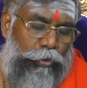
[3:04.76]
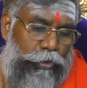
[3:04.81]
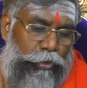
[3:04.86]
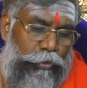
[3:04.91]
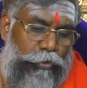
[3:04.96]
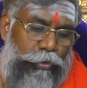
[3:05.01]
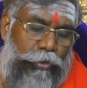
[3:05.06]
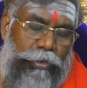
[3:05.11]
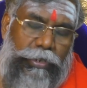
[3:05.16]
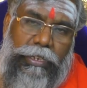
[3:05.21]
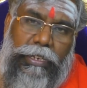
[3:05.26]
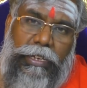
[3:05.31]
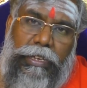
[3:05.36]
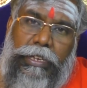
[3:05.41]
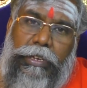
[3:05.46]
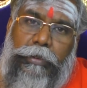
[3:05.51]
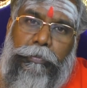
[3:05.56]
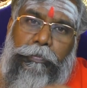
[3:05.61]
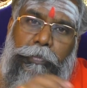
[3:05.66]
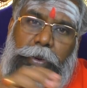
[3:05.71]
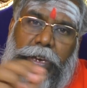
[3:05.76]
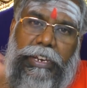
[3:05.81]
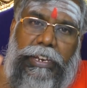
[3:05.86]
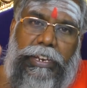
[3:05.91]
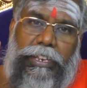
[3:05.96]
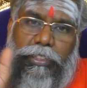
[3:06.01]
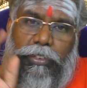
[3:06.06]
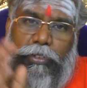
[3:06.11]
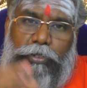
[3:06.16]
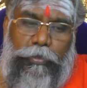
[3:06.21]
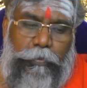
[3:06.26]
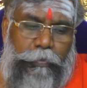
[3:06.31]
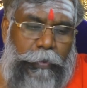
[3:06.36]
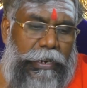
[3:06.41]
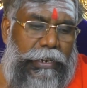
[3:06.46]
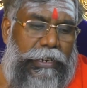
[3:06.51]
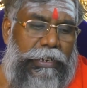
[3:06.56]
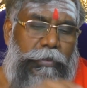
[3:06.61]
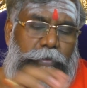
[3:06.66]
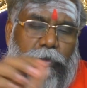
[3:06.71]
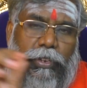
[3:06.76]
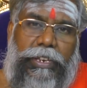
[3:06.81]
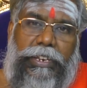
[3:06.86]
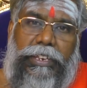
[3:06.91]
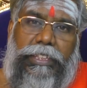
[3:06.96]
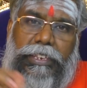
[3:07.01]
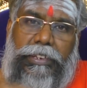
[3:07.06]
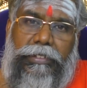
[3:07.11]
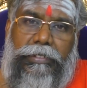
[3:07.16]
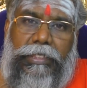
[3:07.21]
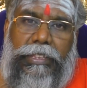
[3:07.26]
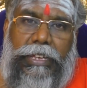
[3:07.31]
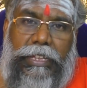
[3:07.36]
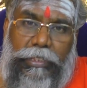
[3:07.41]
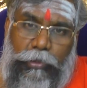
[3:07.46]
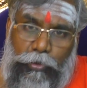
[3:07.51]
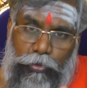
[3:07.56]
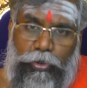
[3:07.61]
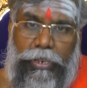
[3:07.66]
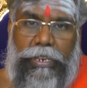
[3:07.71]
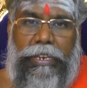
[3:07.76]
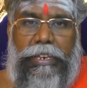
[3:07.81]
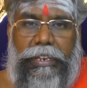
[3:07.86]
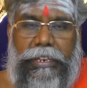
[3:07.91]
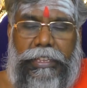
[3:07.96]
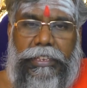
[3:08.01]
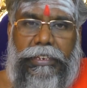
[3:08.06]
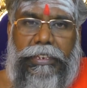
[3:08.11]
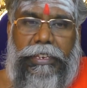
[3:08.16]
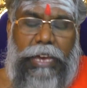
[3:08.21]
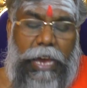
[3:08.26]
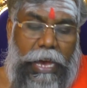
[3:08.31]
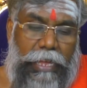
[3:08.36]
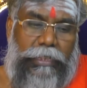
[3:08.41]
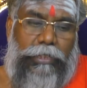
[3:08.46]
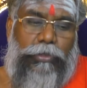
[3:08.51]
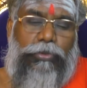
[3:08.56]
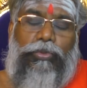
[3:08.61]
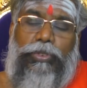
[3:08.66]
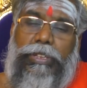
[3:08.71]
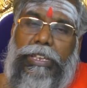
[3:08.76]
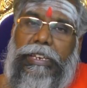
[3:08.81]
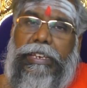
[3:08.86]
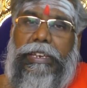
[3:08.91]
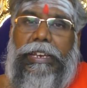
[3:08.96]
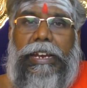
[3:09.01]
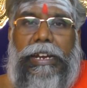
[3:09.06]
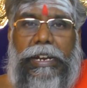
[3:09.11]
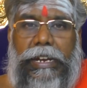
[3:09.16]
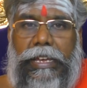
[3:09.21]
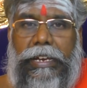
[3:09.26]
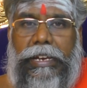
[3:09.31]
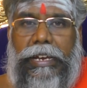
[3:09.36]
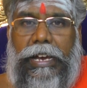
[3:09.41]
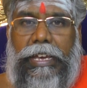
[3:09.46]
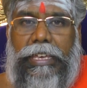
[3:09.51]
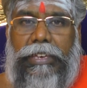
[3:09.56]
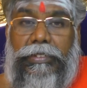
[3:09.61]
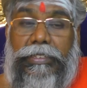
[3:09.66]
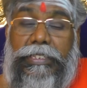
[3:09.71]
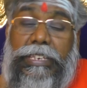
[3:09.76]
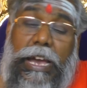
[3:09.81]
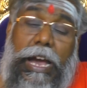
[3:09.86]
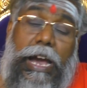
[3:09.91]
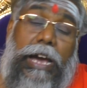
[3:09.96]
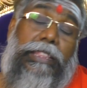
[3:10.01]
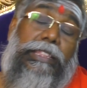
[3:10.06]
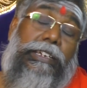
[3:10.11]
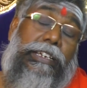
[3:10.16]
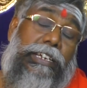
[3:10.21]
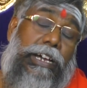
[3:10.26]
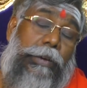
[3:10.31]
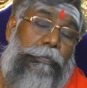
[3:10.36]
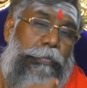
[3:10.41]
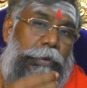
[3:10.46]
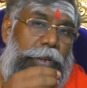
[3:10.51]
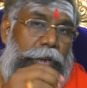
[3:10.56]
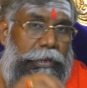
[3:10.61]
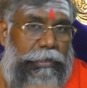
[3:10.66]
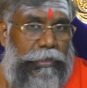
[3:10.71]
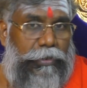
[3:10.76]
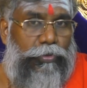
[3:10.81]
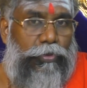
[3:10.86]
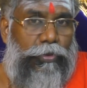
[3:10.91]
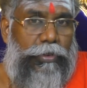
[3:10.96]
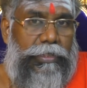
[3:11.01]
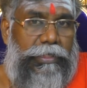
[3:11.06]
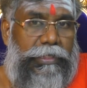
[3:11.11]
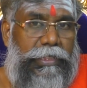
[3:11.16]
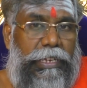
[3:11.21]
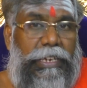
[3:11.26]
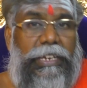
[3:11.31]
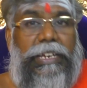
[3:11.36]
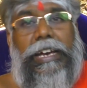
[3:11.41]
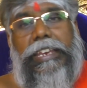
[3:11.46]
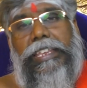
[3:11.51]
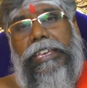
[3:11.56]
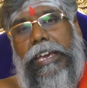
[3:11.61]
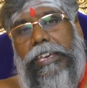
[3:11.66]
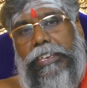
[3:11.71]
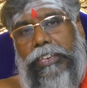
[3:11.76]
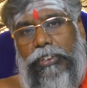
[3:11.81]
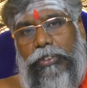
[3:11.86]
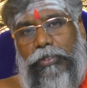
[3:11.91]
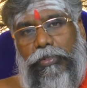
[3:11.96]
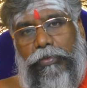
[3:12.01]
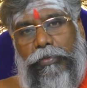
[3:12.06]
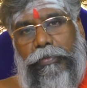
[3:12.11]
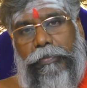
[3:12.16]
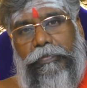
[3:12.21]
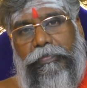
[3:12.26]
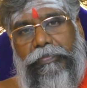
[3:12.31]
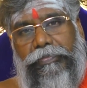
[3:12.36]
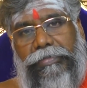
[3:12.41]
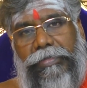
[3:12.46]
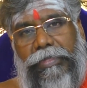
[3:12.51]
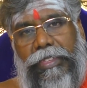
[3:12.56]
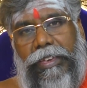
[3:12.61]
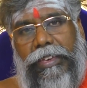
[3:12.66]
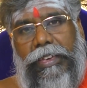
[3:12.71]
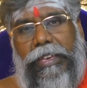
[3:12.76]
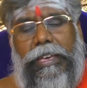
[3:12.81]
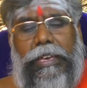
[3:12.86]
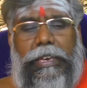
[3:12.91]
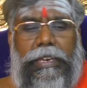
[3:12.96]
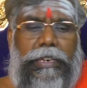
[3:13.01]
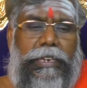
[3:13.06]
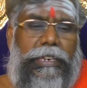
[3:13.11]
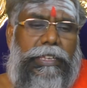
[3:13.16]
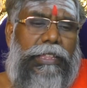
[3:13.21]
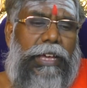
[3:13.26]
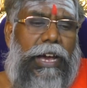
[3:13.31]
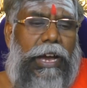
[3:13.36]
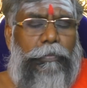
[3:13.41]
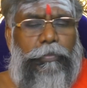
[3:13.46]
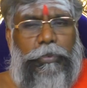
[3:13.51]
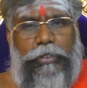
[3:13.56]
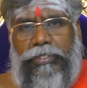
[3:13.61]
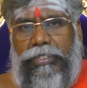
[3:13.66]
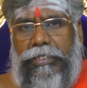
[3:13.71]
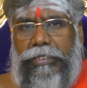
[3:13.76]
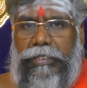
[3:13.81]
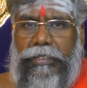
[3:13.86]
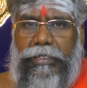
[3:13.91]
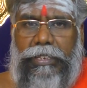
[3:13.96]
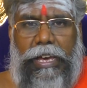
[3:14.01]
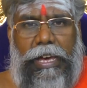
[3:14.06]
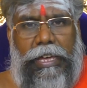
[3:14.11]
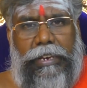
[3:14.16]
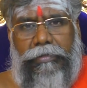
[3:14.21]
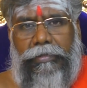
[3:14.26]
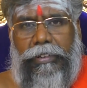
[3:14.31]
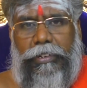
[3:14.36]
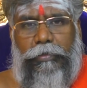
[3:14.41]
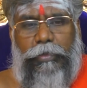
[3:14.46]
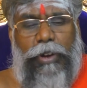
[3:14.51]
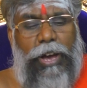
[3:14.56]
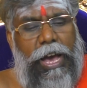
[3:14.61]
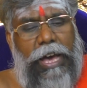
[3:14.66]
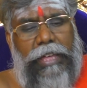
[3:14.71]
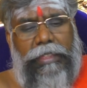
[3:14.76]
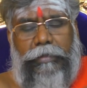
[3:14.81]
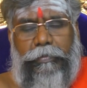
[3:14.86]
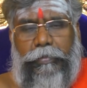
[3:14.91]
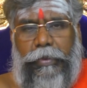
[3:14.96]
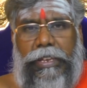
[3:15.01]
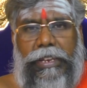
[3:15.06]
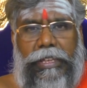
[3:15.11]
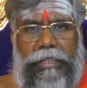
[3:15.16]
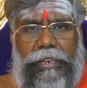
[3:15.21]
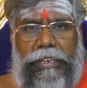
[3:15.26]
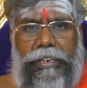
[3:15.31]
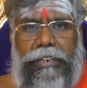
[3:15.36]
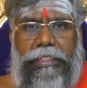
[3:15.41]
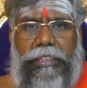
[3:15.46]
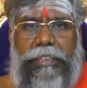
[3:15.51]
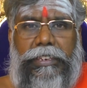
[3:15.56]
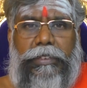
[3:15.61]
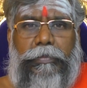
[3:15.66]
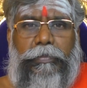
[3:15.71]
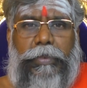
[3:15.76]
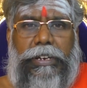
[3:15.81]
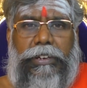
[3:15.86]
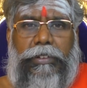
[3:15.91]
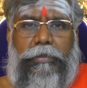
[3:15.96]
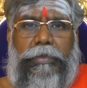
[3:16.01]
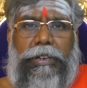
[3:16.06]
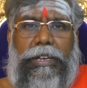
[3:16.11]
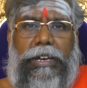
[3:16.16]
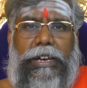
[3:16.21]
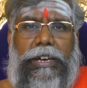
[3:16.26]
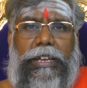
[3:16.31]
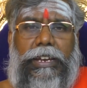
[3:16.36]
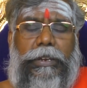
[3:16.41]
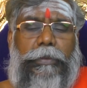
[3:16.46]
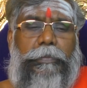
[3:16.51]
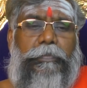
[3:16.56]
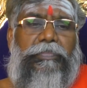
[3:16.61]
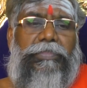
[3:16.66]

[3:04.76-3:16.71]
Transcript: தொட்டு தொட்டு பேரை எழுதிக்கணும் பன்னெண்டு முறை எழுதிடுவேன் நான் அந்த துணியில் எழுதிட்டு அந்த துணியை நிழலில் காய வச்சு அதுக்கப்புறம் அதை கொளுத்தி கறியாக்கிக்கணும் இது ஆப்போசிட் யாரை வேணுமோ அதை பேர் அதில் எழுதிட்டு பண்ணோம்னால்